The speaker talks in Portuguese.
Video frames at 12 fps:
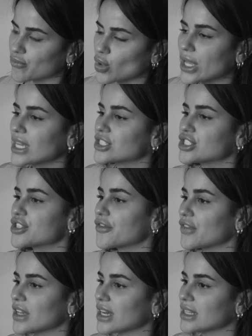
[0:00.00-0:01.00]
Por que, que a gente
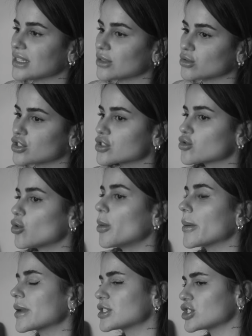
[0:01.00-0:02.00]
fica dando
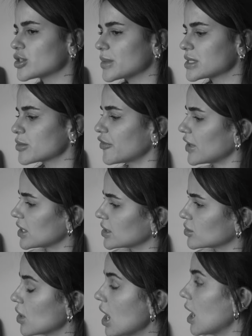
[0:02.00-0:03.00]
desculpa pra gente mesma
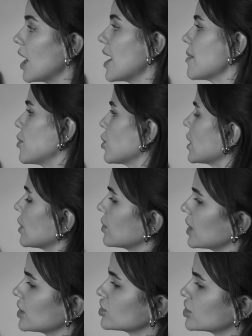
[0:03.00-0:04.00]
falando, ah, é bloqueio
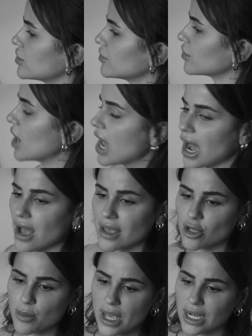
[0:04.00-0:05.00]
criativo, ah,
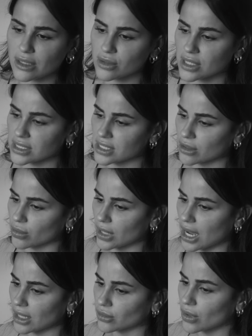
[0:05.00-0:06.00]
é que o mercado tá
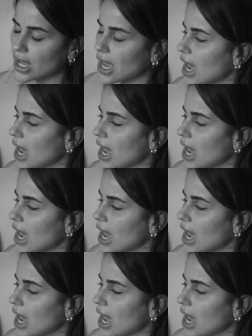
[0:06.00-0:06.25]
saturado,